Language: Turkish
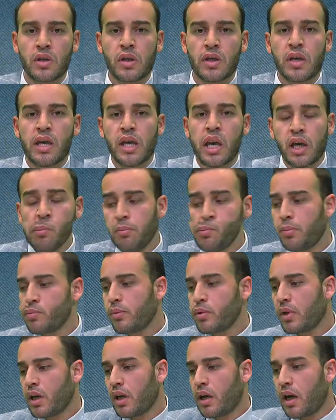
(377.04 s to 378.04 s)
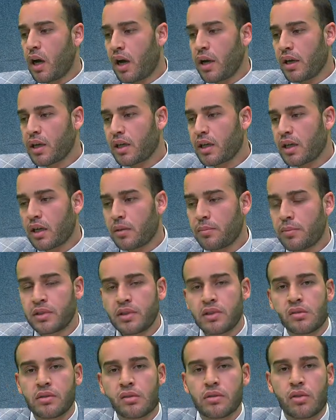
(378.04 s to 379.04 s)
Hep
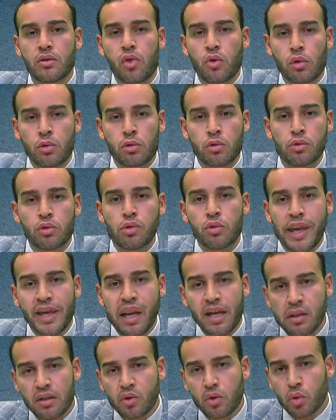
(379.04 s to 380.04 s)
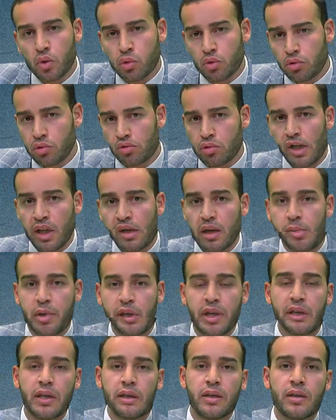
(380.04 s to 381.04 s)
ayakkabının olduğu yerde oturttular
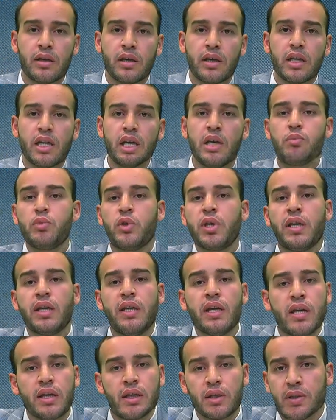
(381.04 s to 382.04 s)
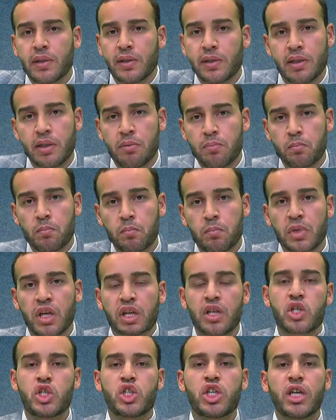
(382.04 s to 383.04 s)
beni. Hep geriye itildim.
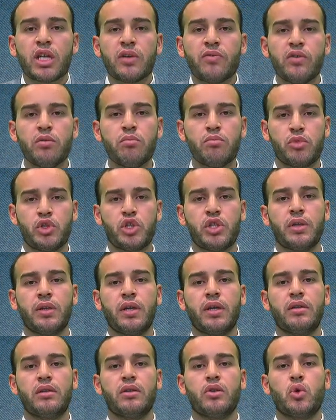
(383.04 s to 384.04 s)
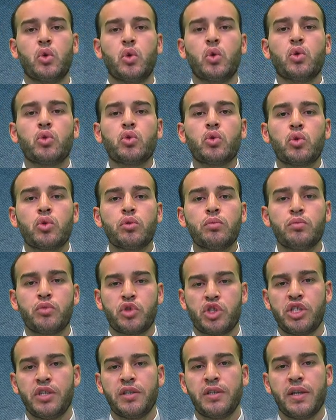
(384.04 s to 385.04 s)
Şerefim çiğnendi, gururum
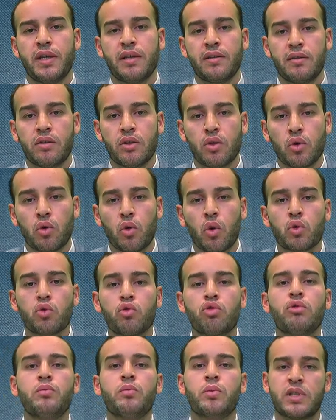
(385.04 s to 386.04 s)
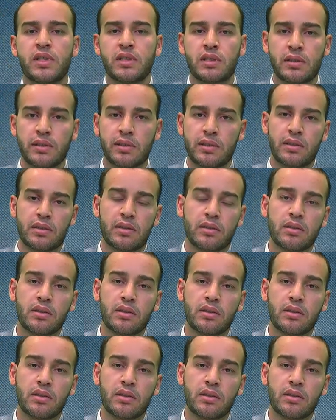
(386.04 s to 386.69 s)
çiğnendi, onurum kırıldı.